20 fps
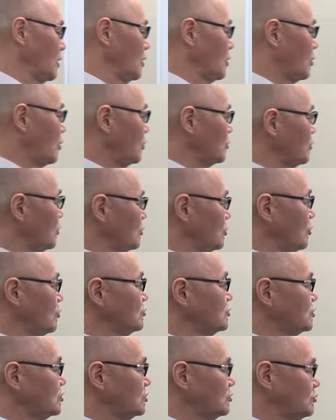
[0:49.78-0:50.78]
この野
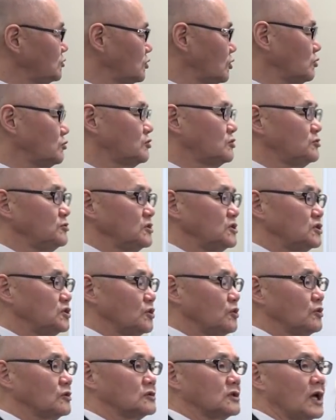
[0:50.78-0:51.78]
内組の組
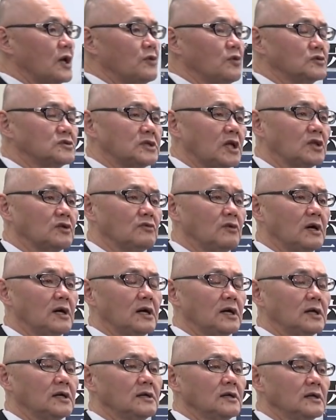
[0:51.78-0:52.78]
長を逮捕したの
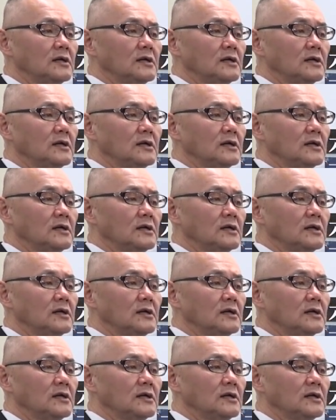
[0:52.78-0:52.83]
は